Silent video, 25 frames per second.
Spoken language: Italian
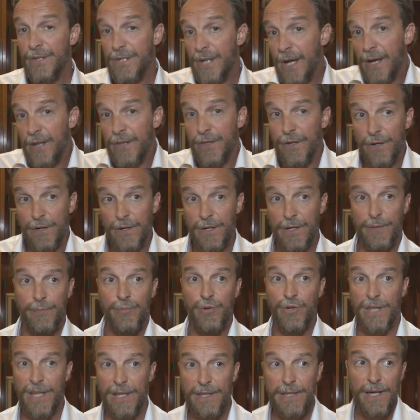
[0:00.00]
Certo, è
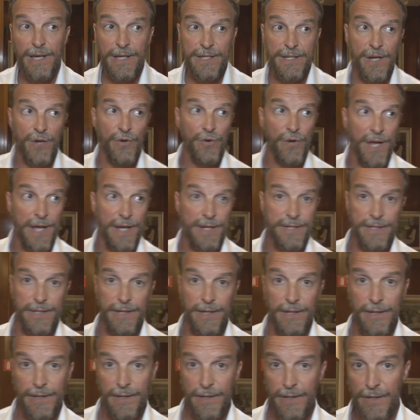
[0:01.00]
importante essere
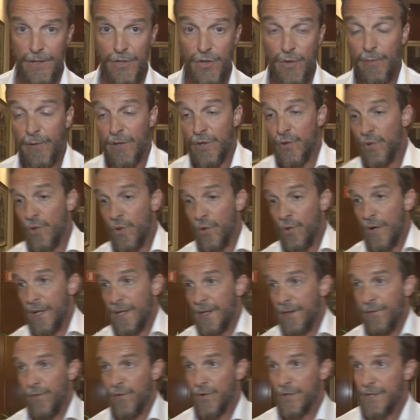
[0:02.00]
onesti, soprattutto con
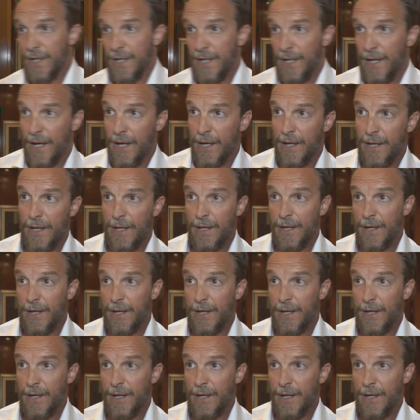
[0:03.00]
la tifoseria.